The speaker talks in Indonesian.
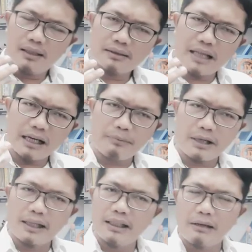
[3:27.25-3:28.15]

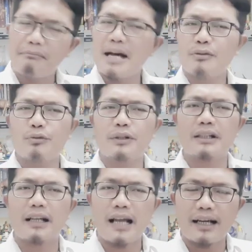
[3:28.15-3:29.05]
daripada kita masuk ke
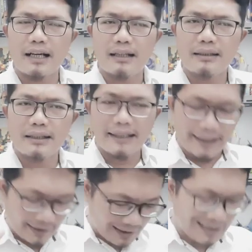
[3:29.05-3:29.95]
neraka
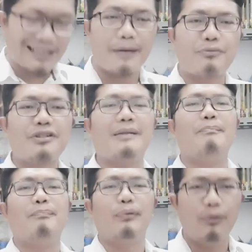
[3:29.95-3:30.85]
dengan lengkap
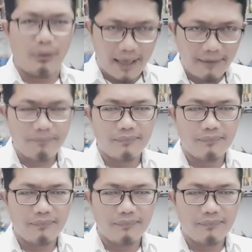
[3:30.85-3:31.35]
sempurna,